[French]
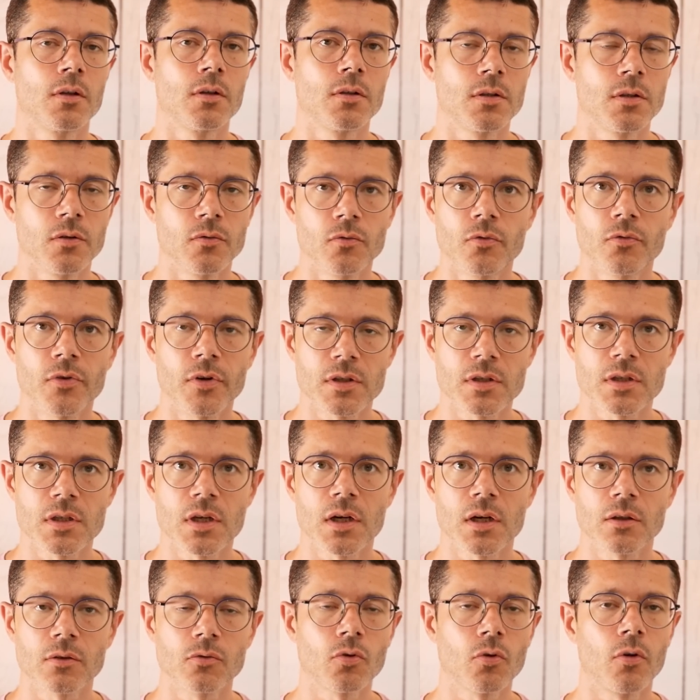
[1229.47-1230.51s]
si vous faites
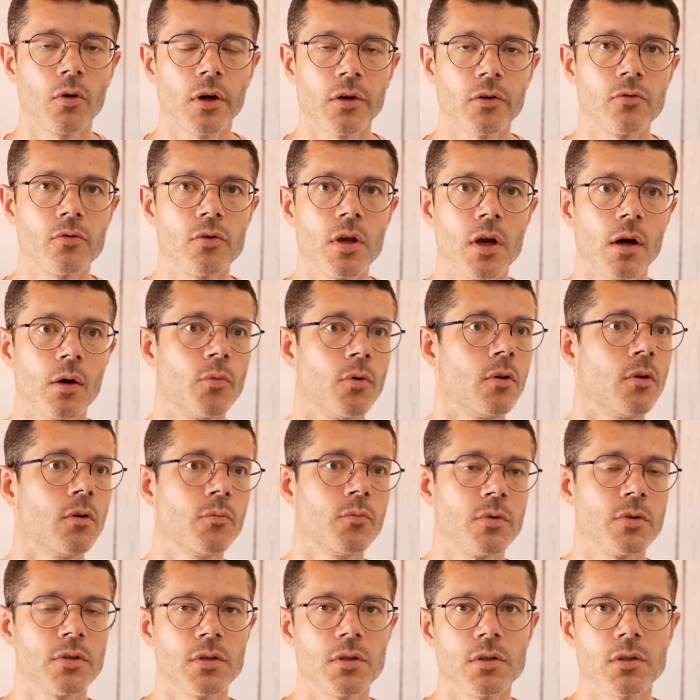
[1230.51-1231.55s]
ça trop régulièrement,
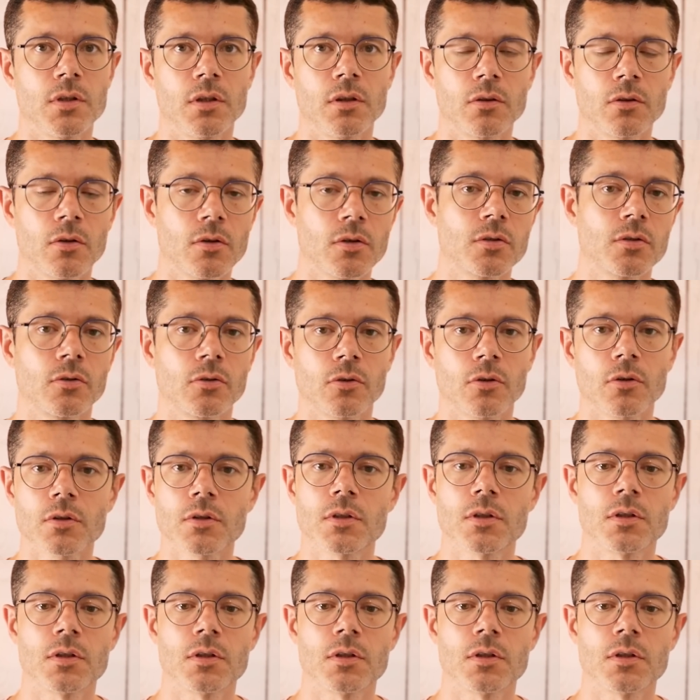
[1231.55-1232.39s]
mais si c'est de temps en temps,